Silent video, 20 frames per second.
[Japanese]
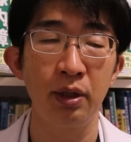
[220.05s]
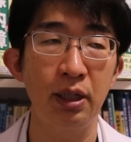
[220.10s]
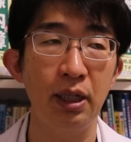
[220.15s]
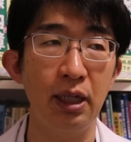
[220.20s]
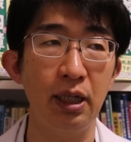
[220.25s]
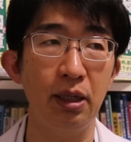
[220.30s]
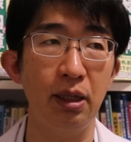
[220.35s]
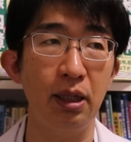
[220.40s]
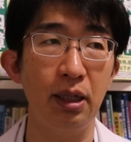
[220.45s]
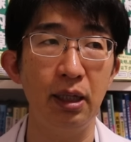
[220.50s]

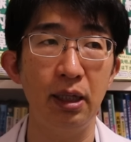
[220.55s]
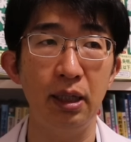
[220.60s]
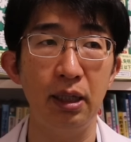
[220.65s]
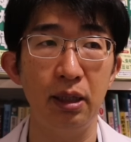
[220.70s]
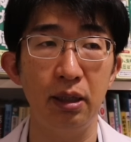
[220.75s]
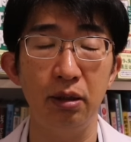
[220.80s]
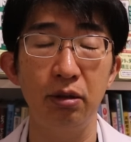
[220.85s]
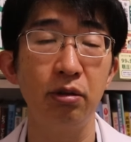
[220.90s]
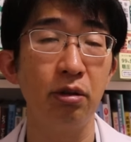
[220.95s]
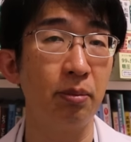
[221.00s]

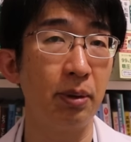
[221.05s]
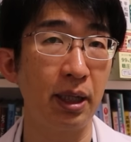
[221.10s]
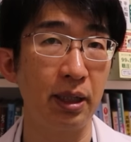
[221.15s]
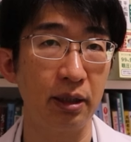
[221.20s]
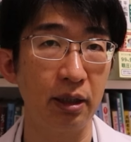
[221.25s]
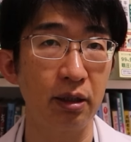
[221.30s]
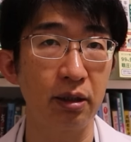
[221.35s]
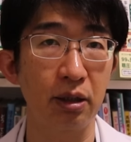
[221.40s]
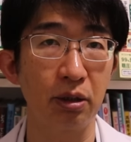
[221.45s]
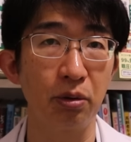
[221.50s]
で、いうのもあ
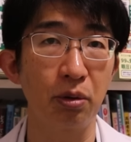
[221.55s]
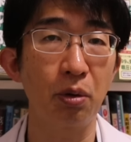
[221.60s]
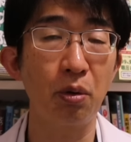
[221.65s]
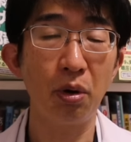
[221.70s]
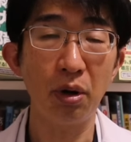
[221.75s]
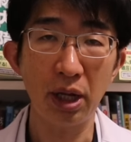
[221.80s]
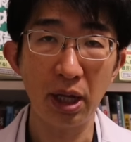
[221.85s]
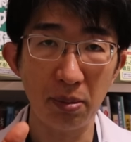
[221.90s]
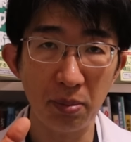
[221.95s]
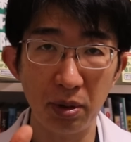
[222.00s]
るんですけど、
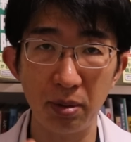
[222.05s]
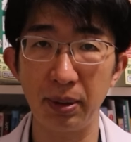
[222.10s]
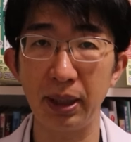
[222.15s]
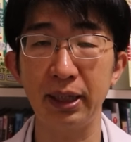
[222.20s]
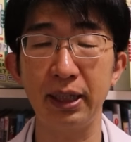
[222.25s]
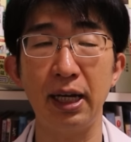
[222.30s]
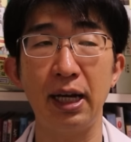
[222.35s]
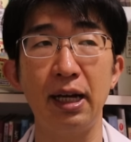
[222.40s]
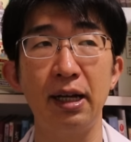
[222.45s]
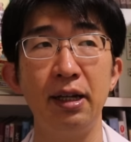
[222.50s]
これも
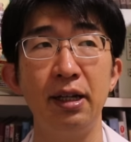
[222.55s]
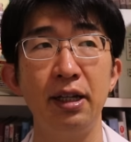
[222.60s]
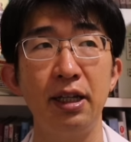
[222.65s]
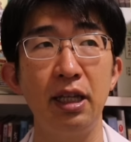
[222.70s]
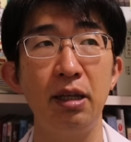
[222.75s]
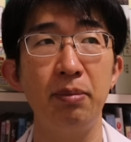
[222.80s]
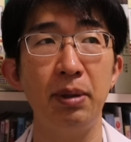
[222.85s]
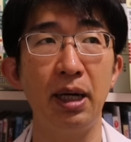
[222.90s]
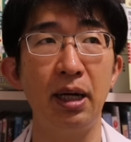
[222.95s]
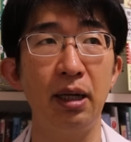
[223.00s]
また
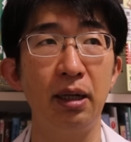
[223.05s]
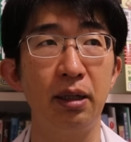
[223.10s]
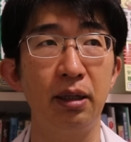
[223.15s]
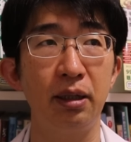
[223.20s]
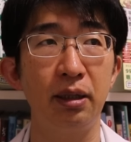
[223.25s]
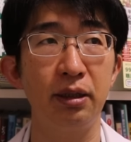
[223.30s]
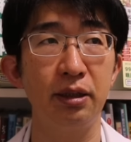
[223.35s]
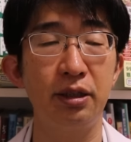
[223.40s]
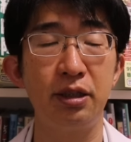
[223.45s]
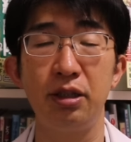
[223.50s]
今、
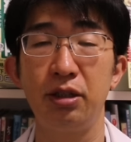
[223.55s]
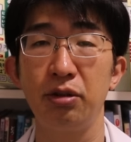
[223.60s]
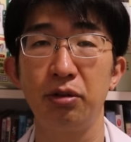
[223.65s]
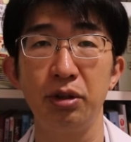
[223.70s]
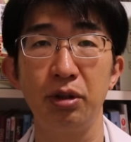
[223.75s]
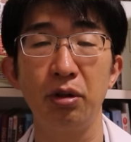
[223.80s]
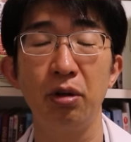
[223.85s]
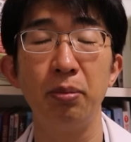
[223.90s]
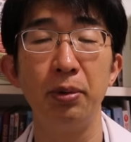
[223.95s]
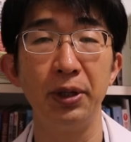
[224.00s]
市
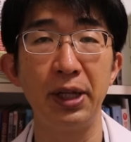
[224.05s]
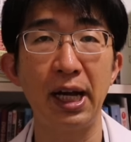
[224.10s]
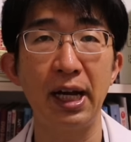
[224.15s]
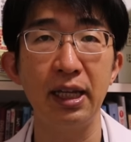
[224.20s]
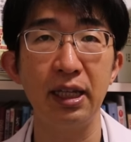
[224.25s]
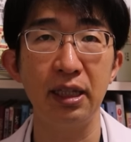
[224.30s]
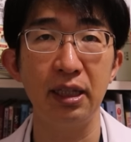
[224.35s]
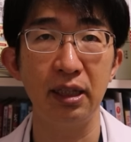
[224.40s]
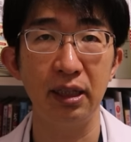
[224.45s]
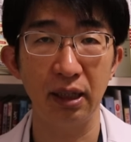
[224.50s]
場にほぼ
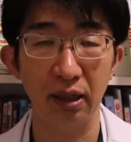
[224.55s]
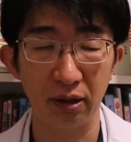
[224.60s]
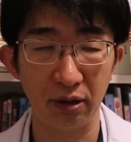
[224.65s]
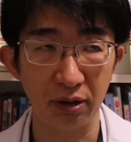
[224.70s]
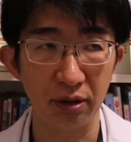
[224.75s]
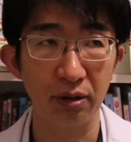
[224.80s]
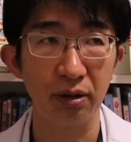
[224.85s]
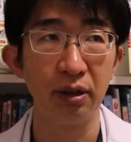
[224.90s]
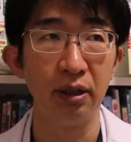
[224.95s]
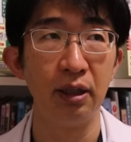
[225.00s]
ないんで
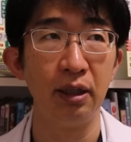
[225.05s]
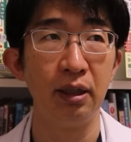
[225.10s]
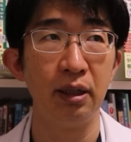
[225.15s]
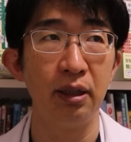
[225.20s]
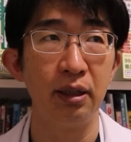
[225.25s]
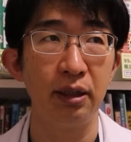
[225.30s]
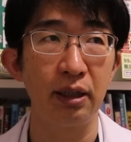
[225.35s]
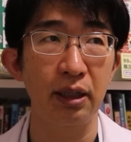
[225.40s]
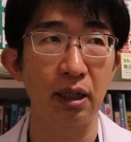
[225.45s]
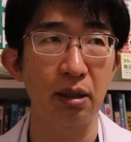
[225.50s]
すよ。
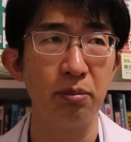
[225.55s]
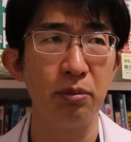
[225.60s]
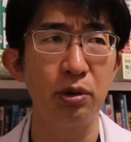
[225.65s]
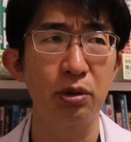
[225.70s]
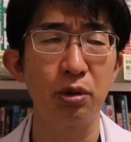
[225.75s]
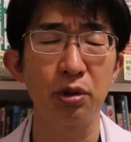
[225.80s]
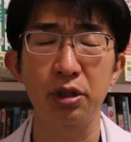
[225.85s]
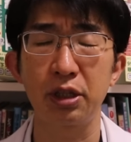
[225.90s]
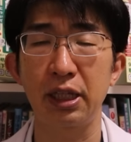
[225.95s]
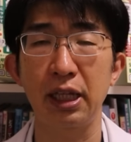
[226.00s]
だから、
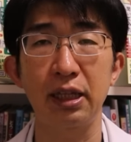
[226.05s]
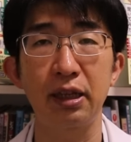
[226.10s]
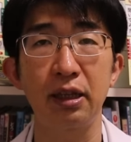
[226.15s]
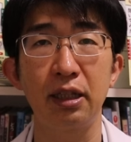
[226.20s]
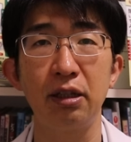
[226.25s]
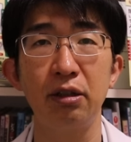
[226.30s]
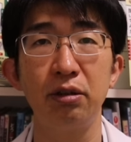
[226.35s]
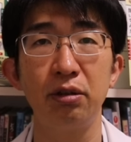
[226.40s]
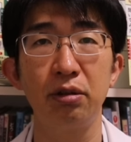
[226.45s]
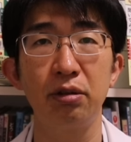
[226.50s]
ムコスタっ
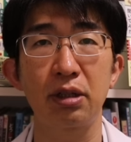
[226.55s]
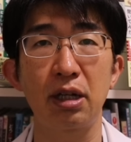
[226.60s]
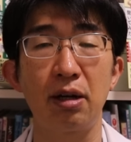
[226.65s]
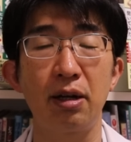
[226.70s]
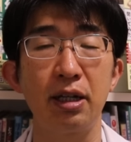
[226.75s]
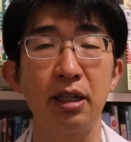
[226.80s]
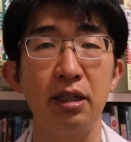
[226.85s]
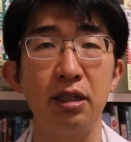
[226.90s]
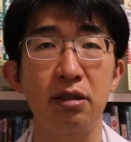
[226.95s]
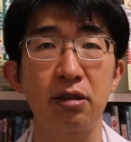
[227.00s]
ていうのを代
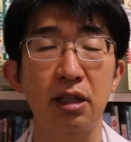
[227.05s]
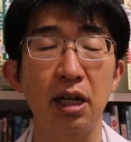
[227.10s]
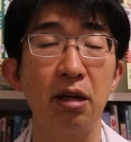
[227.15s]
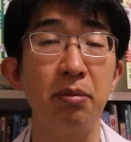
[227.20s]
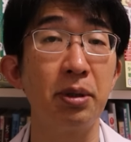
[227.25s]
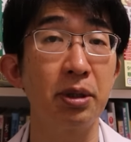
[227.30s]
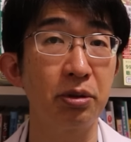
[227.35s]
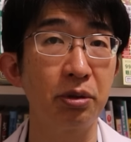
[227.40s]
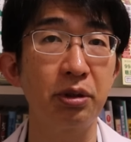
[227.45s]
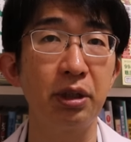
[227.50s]
わりに使
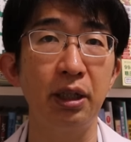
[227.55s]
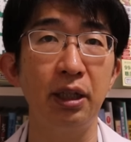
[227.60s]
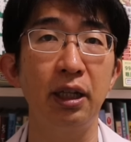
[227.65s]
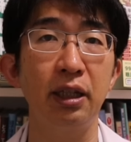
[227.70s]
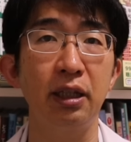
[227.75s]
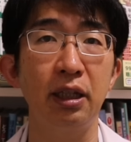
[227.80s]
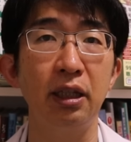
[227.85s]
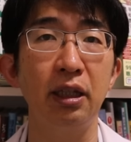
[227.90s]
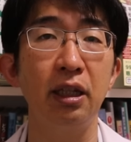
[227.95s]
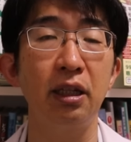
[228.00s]
いましょうって
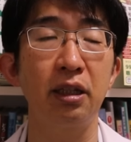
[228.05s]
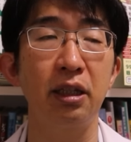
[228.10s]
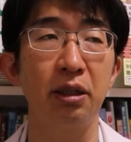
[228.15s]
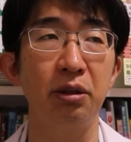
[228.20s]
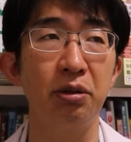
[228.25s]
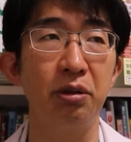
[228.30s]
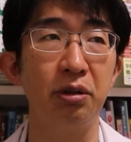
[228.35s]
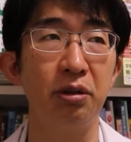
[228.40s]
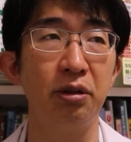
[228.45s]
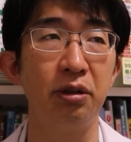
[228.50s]
なってるんですけ
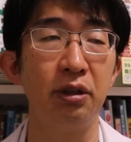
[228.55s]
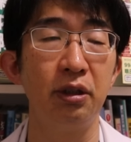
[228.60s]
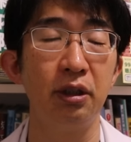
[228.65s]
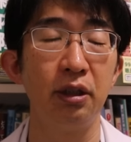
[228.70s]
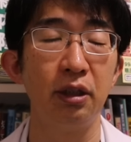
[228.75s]
ど、